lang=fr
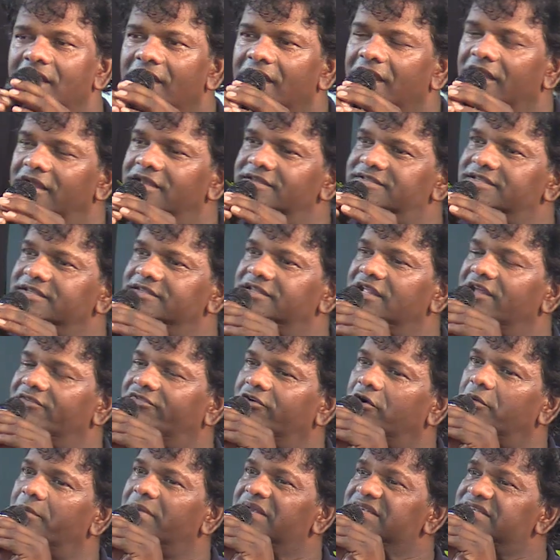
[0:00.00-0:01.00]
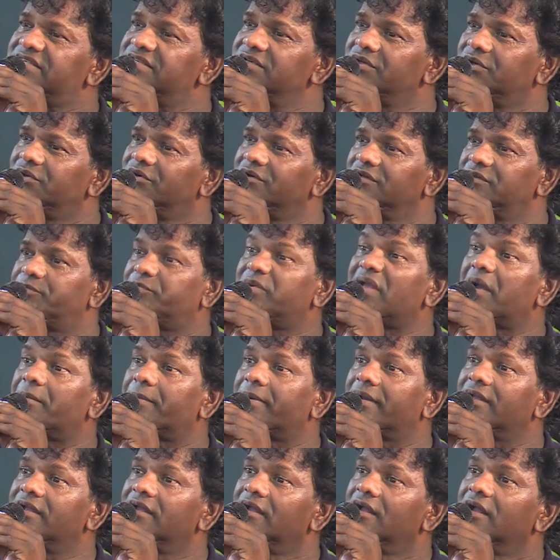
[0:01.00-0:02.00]
un site d'information. Il y a
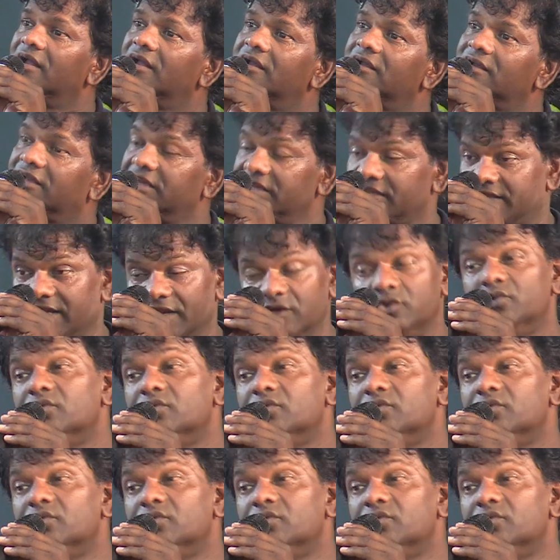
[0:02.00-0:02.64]
à